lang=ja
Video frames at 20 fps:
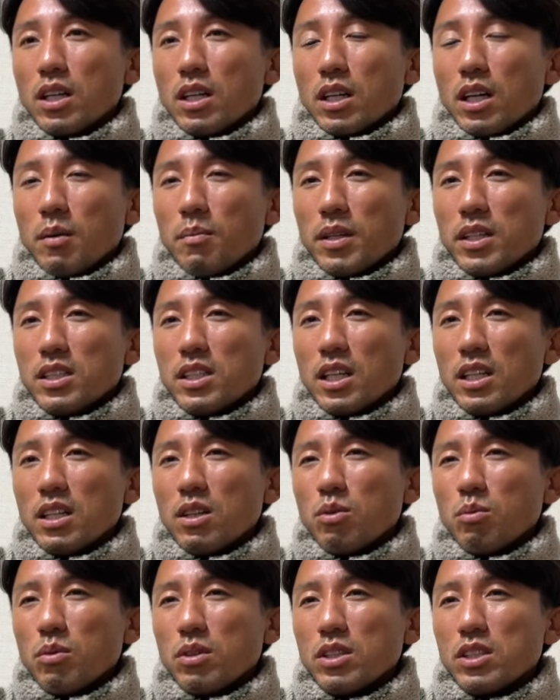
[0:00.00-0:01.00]
やっぱり嫌な
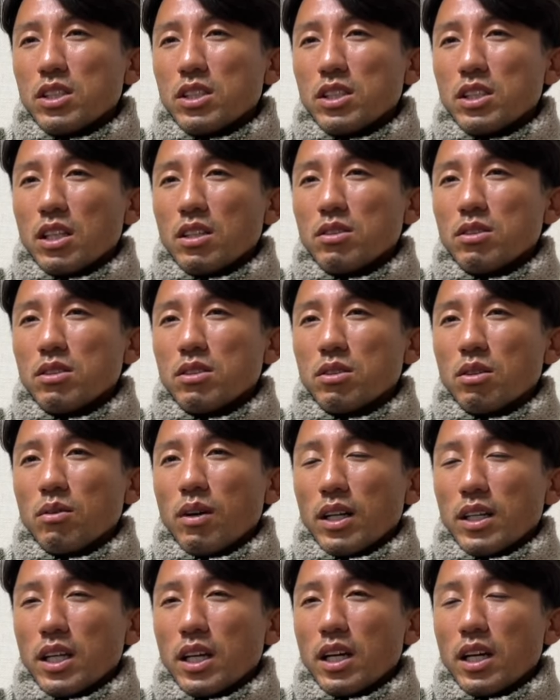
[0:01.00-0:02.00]
思いしてる人
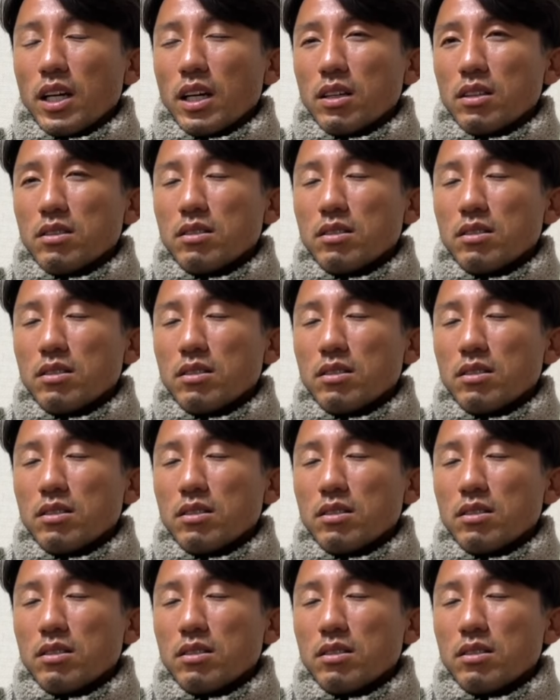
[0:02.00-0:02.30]
はね、